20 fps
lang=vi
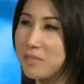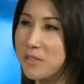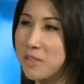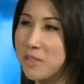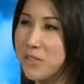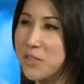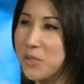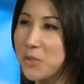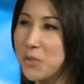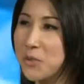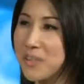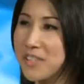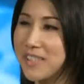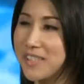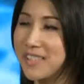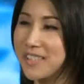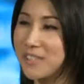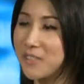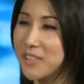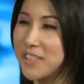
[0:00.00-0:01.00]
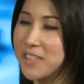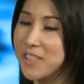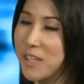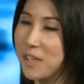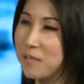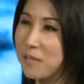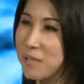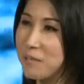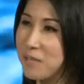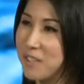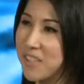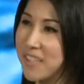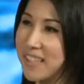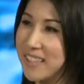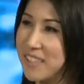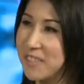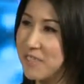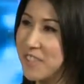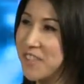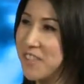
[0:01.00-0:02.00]
có sure là luật sư Tom không có
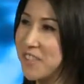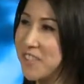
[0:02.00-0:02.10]
anh em sinh